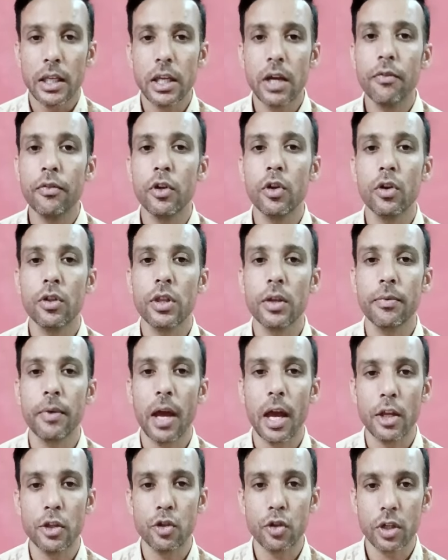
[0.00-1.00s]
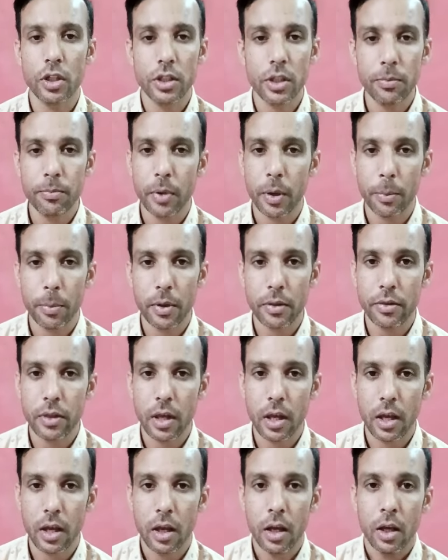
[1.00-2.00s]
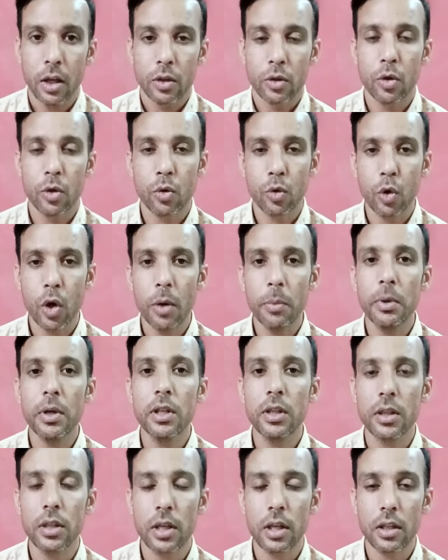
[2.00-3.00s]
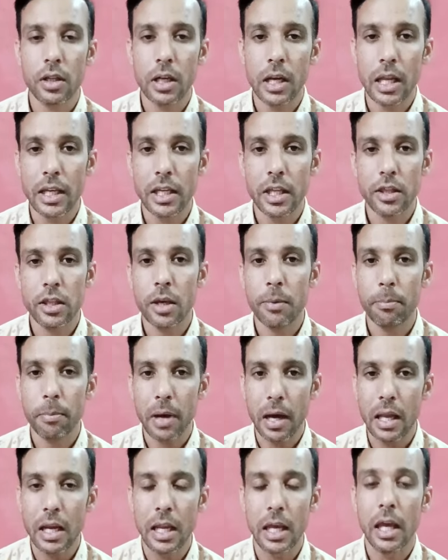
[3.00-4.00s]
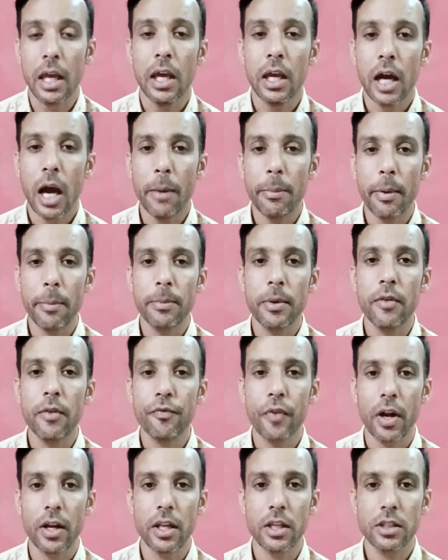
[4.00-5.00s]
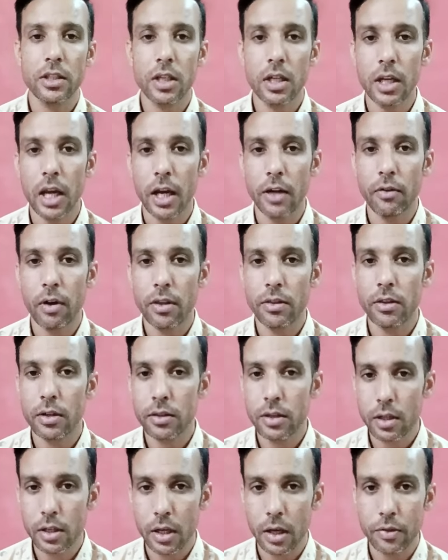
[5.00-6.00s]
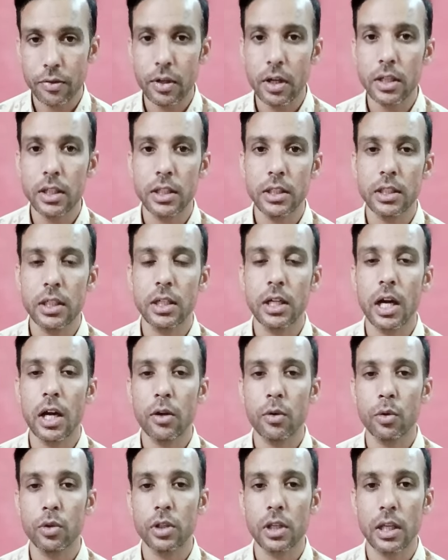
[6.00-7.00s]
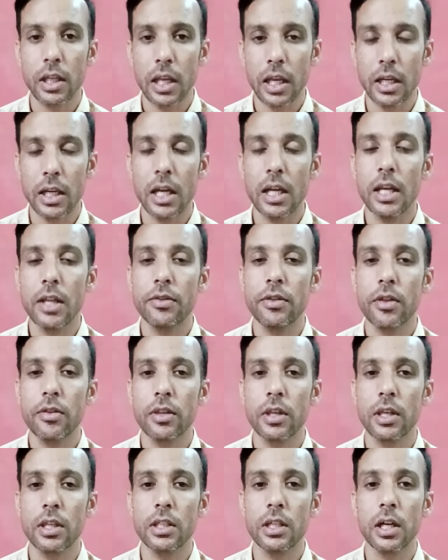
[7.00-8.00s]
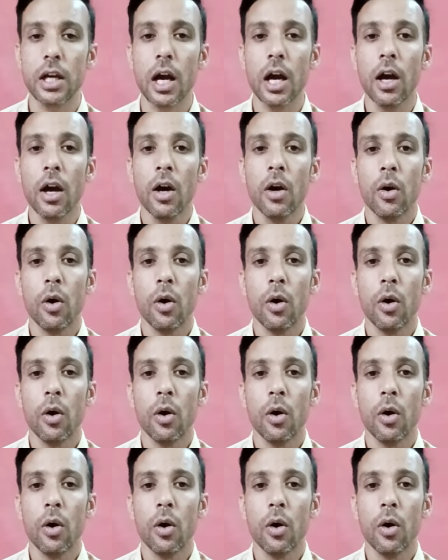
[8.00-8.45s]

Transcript: ये वीडियो सिर्फ एजुकेशन एजुकेशन पर्पज से है तो कोई भी डिसीजन लेने से पहले आप अपने फाइनेंशियल एडवाइजर से कंसल्ट कीजिएगा खुद की एनालिसिस कीजिएगा